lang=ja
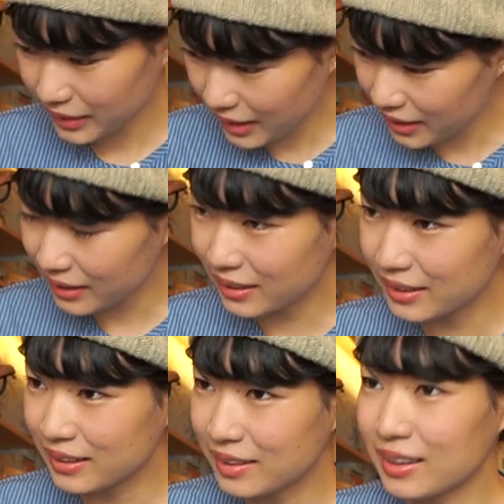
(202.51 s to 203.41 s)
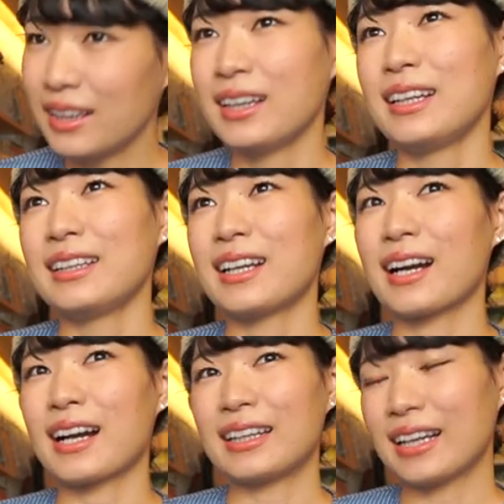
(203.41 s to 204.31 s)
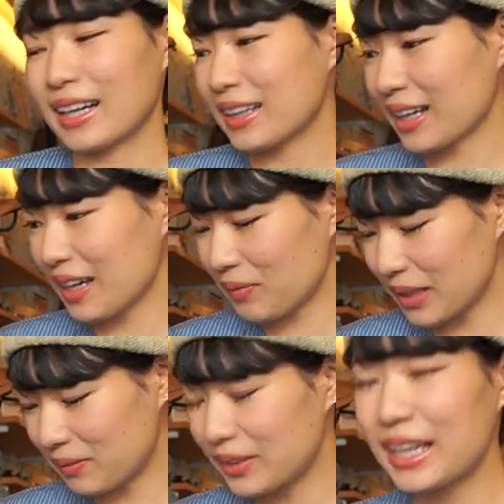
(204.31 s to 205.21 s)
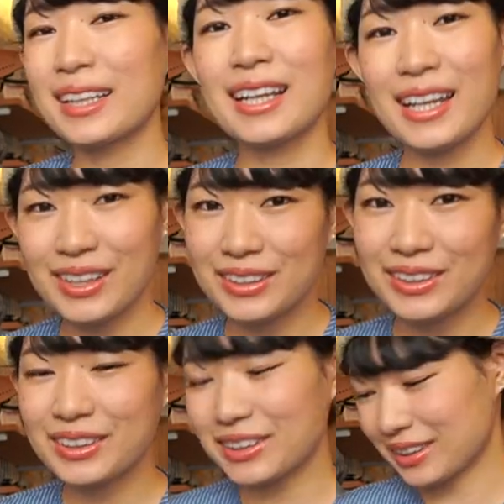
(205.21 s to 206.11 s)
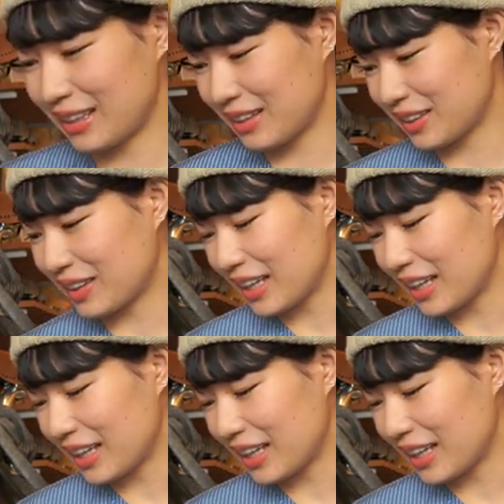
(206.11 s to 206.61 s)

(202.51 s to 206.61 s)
でなんかなかなかやっぱり無難な色黒っていうの